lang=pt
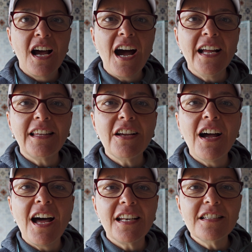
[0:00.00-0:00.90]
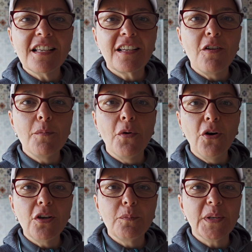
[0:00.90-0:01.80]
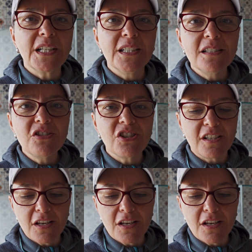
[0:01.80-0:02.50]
Aí tem a Harissa, que é um molho picante,